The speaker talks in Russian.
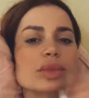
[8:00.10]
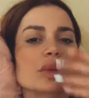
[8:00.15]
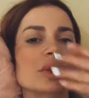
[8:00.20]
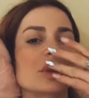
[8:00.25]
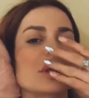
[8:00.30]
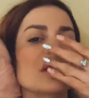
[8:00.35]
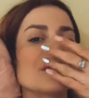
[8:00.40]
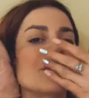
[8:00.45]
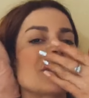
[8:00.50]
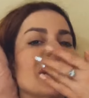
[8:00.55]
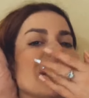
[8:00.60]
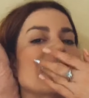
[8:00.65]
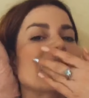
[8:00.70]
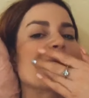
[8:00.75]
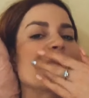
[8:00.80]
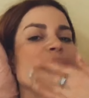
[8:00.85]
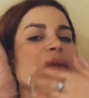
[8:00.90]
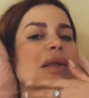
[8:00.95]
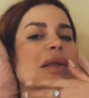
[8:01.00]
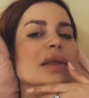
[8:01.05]
Ну, это
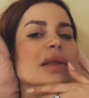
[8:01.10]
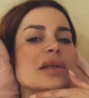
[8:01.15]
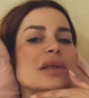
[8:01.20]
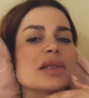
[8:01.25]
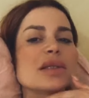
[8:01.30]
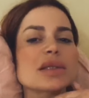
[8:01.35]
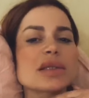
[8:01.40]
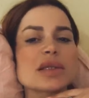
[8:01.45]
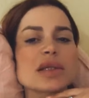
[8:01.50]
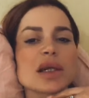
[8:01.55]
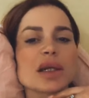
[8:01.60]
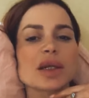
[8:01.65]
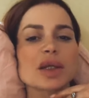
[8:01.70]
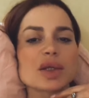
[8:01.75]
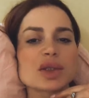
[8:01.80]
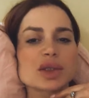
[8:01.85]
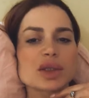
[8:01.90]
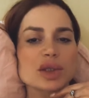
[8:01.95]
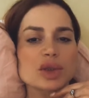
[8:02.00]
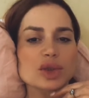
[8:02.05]
неправда. Это не синяк,
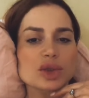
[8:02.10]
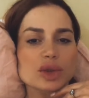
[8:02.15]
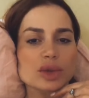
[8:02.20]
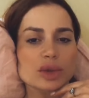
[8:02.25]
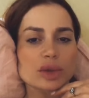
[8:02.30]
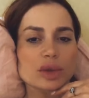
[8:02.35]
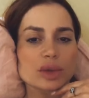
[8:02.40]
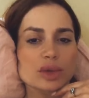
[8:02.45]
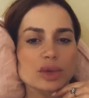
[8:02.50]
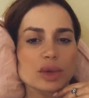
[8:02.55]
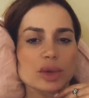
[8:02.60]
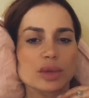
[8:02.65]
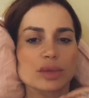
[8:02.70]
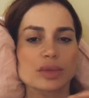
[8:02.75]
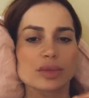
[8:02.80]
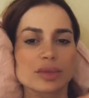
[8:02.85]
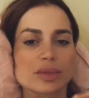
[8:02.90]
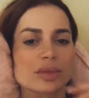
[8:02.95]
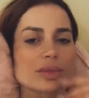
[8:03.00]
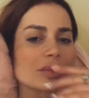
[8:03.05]
я не знаю, что это такое.
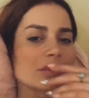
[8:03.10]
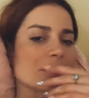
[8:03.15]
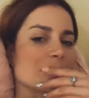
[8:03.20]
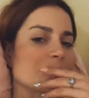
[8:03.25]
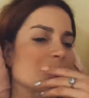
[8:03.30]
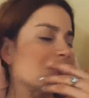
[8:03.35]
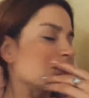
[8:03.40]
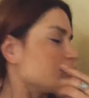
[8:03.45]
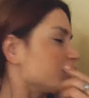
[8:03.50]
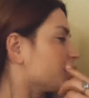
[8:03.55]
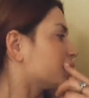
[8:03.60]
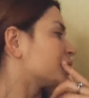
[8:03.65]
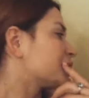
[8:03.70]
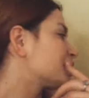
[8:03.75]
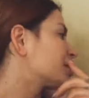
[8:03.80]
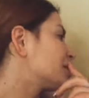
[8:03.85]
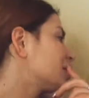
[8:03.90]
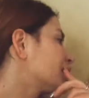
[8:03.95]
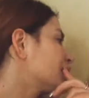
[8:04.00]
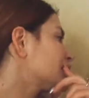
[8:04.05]
Что у меня
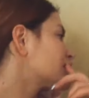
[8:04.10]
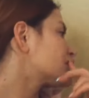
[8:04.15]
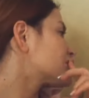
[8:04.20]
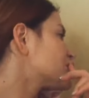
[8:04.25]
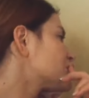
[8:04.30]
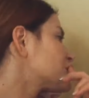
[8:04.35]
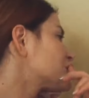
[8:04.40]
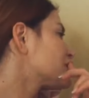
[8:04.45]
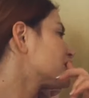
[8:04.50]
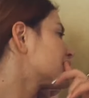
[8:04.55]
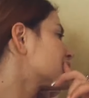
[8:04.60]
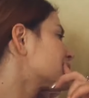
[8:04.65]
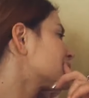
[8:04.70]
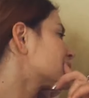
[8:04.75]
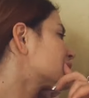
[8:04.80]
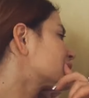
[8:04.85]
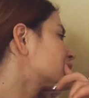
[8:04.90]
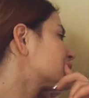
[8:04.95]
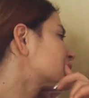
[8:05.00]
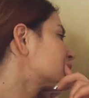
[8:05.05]
здесь синяк есть? У меня же нет
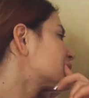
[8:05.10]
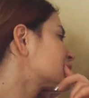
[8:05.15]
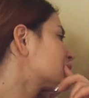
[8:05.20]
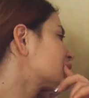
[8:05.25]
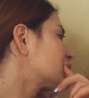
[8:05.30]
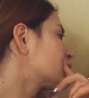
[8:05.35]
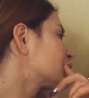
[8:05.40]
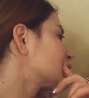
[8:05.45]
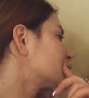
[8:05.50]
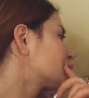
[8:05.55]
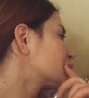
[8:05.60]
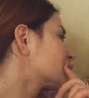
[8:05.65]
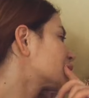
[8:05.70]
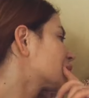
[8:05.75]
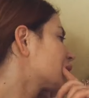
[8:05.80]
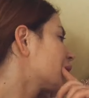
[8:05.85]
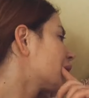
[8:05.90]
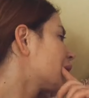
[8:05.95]
синяка здесь, пишет.